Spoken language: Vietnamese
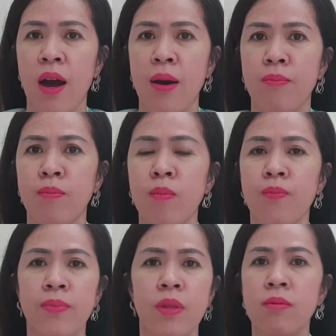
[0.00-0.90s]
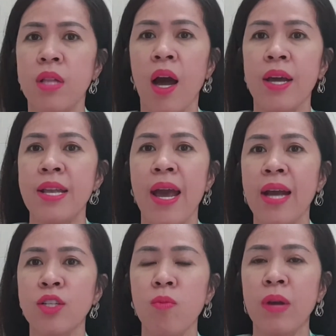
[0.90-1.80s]
à, thời
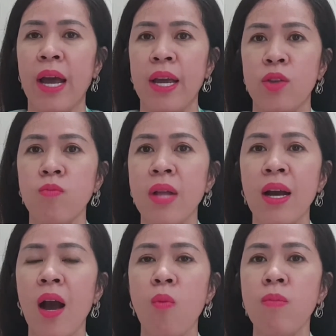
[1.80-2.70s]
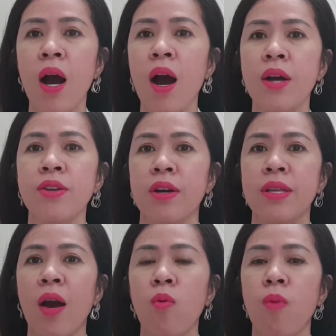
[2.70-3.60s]
gian trong ngày chúng ta không hơn được
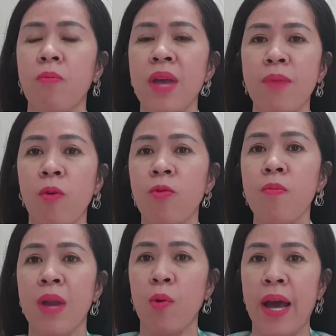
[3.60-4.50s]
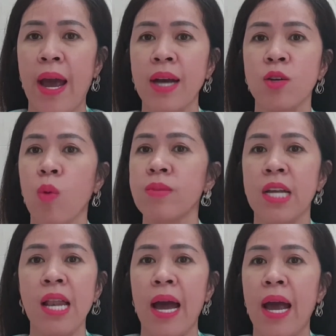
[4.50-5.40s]
nhau một giây một phút nào cả cũng
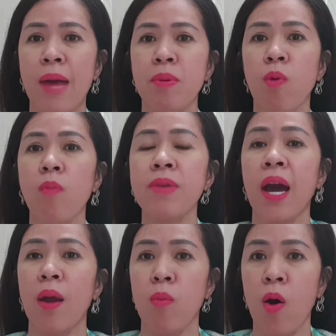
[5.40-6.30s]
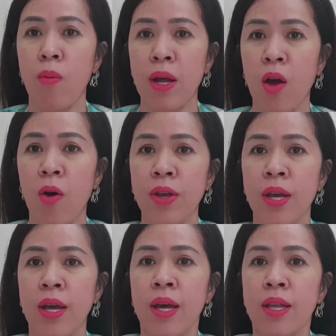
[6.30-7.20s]
chỉ là 24 giờ đồng hồ mà thôi
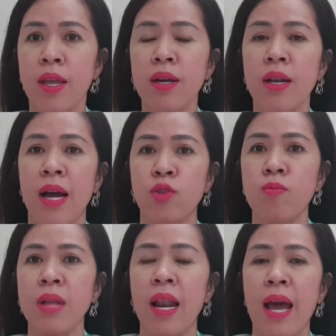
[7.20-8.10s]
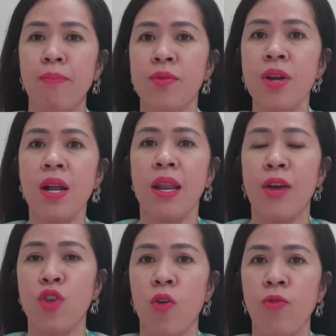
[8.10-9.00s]
nhưng là chúng ta làm rất
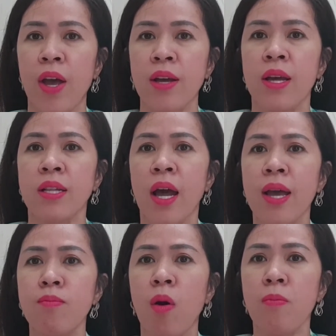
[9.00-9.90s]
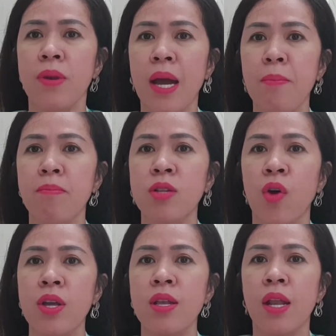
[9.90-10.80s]
là nhiều việc thì một năm Bích
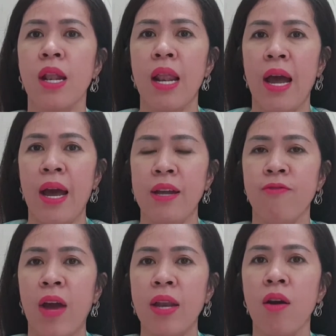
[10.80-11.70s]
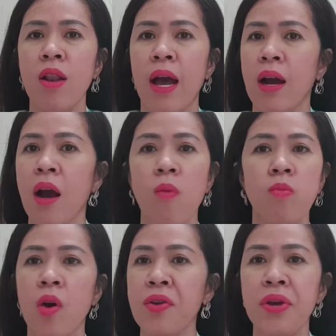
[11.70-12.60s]
thể nhìn lại phải nói là
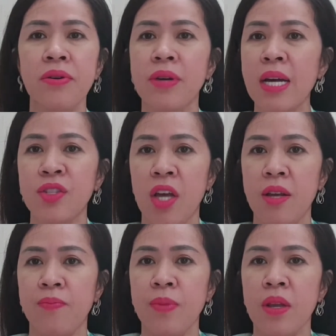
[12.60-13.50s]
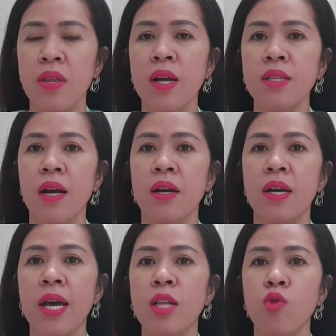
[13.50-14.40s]
không có dư các anh chị nhưng từ
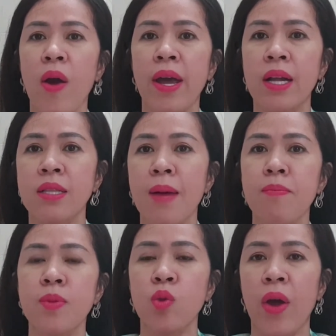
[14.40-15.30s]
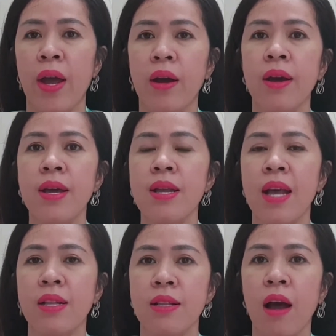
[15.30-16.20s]
khi toàn tâm toàn ý
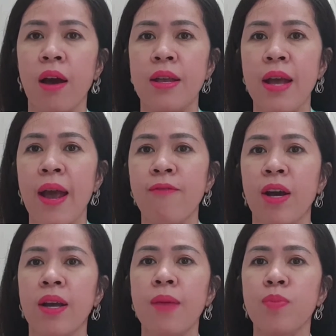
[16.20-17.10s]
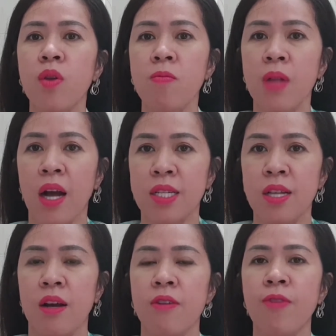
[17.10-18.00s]
dành thời gian và nghiêm túc thật
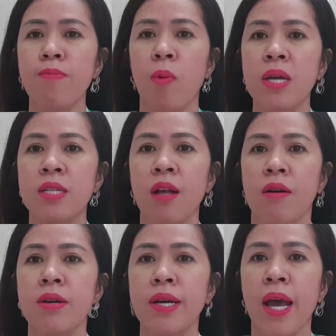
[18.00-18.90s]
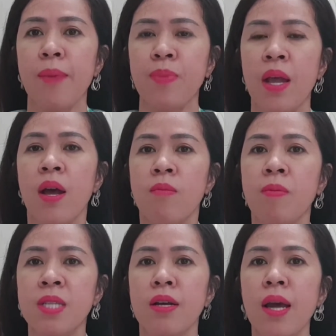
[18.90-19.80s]
sự với một cái sự nghiệp
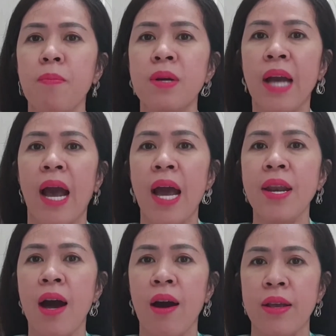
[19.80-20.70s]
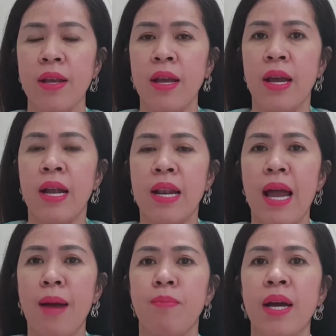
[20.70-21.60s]
một sự nghiệp cả đời
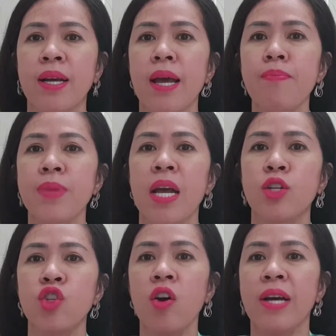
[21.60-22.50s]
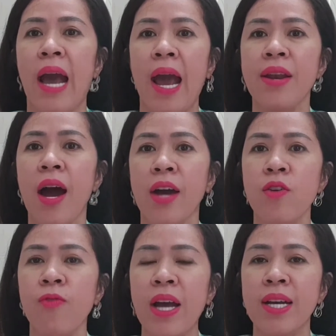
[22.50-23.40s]
làm là kiếm tiền cho cả đời
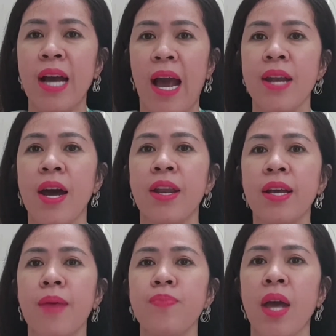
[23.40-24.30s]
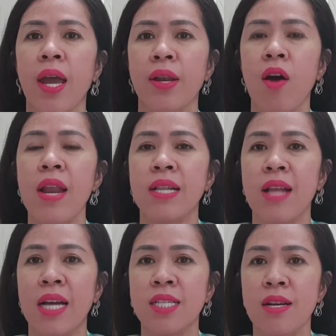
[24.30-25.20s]
chứ không phải cả đời đi kiếm tiền đó là
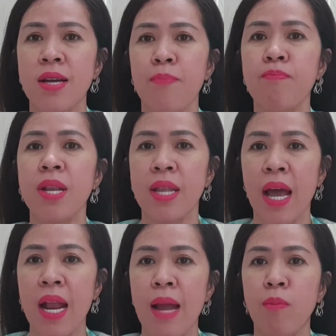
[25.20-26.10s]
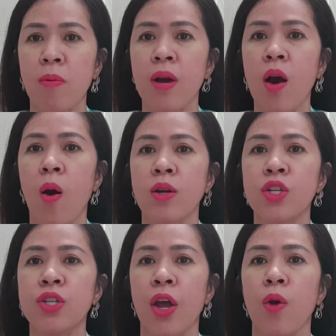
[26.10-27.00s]
tạo sự nghiệp đích nay là một cơ hội
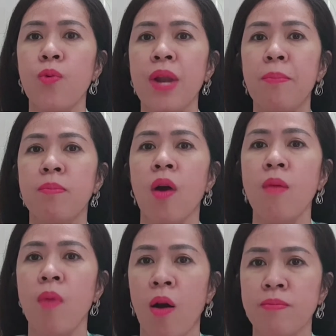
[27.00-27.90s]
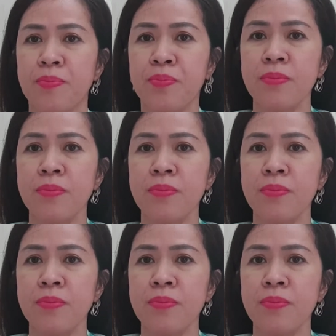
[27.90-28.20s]
triệu năm có một